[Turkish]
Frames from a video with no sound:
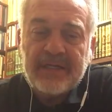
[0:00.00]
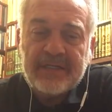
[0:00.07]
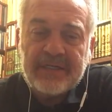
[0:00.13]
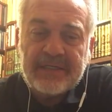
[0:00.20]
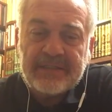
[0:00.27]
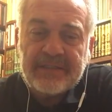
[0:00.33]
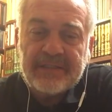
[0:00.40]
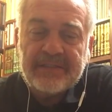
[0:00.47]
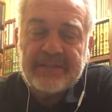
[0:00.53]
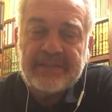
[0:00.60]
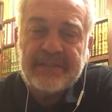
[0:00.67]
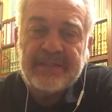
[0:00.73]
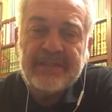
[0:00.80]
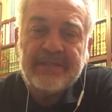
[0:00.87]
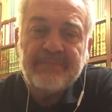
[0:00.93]

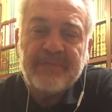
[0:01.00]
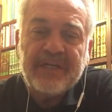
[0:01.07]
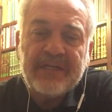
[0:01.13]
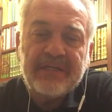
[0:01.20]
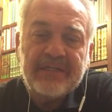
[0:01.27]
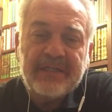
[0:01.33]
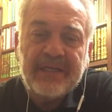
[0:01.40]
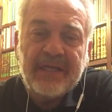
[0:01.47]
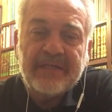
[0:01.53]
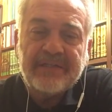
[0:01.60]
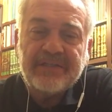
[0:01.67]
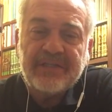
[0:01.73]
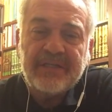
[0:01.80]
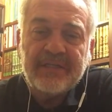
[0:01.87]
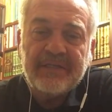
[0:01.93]
karakteristiğini belirleyen
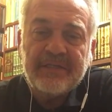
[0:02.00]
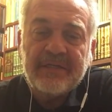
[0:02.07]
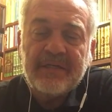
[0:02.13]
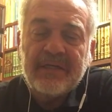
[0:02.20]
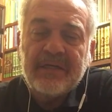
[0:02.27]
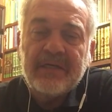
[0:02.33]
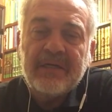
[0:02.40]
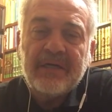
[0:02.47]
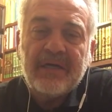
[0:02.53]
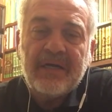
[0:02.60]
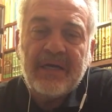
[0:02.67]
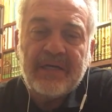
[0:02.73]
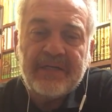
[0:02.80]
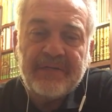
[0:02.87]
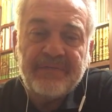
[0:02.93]
şeyin
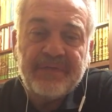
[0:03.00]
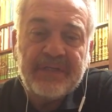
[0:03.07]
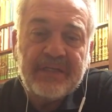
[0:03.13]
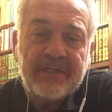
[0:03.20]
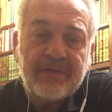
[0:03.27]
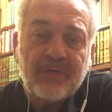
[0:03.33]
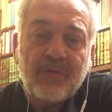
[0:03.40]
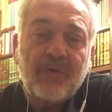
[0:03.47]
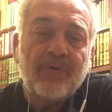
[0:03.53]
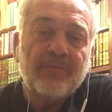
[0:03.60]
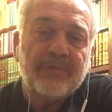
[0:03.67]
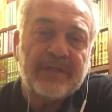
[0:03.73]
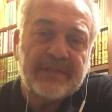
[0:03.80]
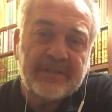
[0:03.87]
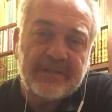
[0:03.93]
Hanefilik
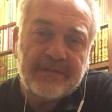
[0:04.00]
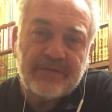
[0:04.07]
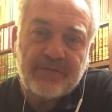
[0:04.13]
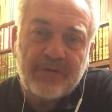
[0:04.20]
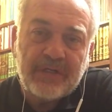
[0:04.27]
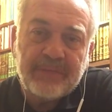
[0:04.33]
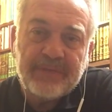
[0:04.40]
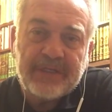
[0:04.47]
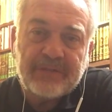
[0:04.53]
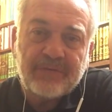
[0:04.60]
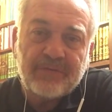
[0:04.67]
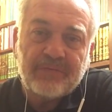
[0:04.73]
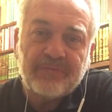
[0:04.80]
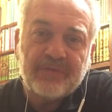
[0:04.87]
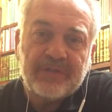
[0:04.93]
olmadığını söylemek
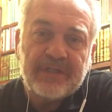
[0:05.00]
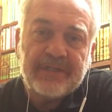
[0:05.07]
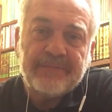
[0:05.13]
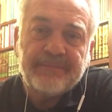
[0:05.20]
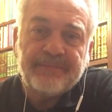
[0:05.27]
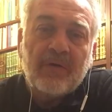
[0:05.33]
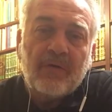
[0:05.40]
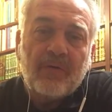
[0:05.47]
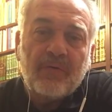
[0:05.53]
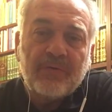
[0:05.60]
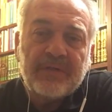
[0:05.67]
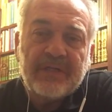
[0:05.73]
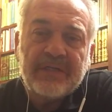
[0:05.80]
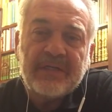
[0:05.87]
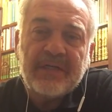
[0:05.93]
durumundayım.
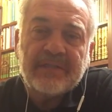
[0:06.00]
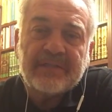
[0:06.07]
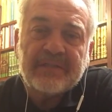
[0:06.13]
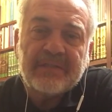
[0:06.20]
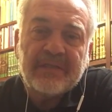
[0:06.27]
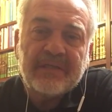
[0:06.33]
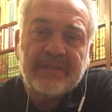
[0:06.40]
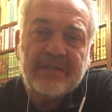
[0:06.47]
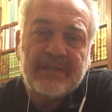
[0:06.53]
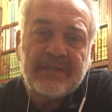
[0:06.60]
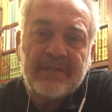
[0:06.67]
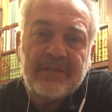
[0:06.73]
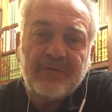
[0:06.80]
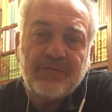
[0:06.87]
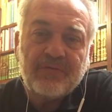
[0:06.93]
Onların aslında
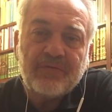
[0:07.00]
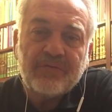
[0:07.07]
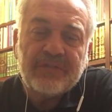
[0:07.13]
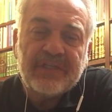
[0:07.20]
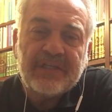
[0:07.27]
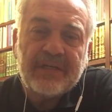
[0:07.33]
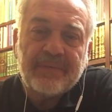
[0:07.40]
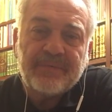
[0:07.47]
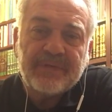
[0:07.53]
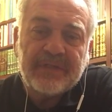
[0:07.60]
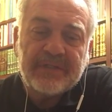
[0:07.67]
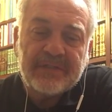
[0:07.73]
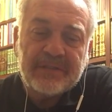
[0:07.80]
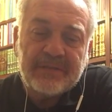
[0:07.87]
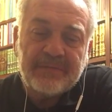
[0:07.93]
dini düşünce
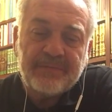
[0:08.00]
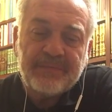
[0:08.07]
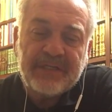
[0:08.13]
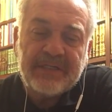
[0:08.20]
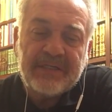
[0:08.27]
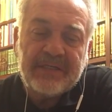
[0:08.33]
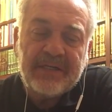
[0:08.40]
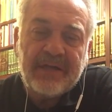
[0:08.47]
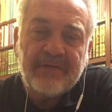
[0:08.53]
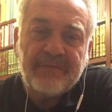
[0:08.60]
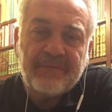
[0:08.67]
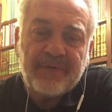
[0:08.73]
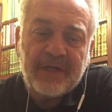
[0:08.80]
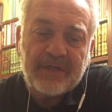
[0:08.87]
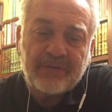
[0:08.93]
yapılarını belirleyen
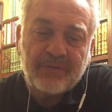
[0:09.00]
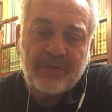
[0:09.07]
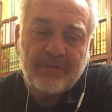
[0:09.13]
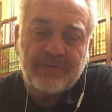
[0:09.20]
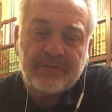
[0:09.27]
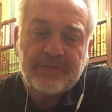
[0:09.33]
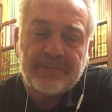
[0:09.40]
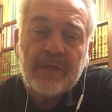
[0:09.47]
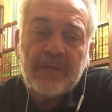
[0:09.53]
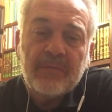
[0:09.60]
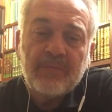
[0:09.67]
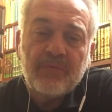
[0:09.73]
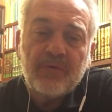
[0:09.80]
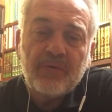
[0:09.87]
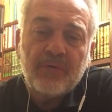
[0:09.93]
faktör
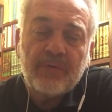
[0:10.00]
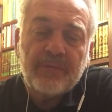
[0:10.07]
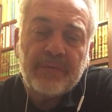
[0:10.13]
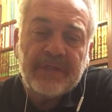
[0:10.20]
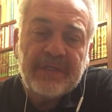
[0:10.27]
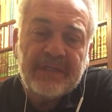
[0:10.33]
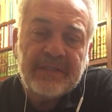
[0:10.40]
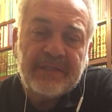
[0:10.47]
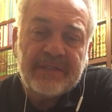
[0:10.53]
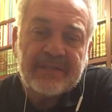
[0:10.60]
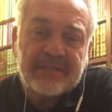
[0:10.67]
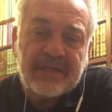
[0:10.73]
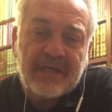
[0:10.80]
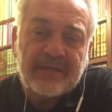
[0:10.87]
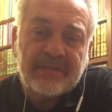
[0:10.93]
bu
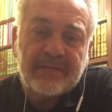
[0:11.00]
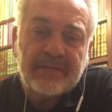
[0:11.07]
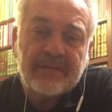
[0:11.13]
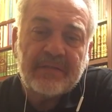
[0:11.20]
Hindistan